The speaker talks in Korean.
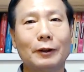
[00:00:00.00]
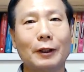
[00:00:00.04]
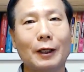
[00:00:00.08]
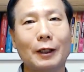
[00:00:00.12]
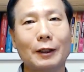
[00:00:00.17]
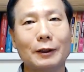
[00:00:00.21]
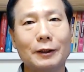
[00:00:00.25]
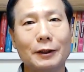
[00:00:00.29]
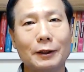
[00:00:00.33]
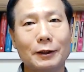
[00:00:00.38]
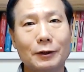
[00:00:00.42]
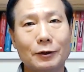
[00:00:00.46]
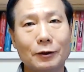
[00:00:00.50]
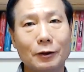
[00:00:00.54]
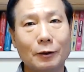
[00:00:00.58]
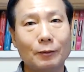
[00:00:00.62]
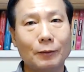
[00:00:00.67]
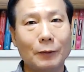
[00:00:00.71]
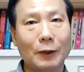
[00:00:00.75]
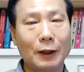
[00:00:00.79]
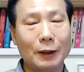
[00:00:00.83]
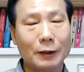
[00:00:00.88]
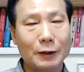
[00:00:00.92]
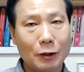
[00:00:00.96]
내가
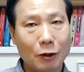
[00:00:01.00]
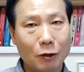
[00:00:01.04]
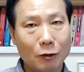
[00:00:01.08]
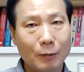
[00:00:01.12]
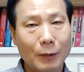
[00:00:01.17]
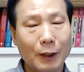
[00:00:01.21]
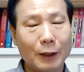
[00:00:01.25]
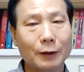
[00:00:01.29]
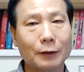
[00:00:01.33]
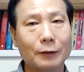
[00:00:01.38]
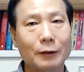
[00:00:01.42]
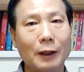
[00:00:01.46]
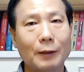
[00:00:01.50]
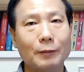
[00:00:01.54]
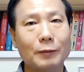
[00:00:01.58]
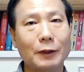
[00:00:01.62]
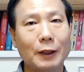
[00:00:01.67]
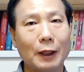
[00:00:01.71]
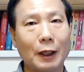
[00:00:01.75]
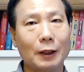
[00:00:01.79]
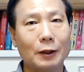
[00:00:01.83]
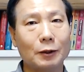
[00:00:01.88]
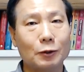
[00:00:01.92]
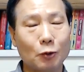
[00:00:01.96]
직접 아, 체험하기를
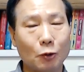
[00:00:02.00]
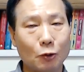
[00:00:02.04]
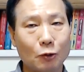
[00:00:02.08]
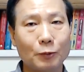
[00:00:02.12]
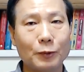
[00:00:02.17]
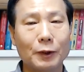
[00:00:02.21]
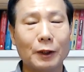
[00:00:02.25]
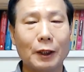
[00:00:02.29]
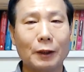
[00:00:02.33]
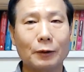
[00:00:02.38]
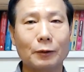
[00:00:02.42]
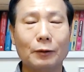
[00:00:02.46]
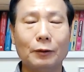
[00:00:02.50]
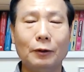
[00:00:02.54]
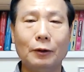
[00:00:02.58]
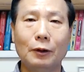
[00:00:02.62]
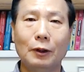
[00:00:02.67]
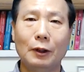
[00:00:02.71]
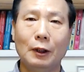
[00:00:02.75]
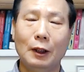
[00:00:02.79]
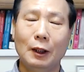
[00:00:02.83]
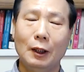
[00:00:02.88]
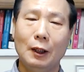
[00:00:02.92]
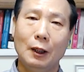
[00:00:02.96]
합니다.
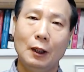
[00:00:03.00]
조금이라도.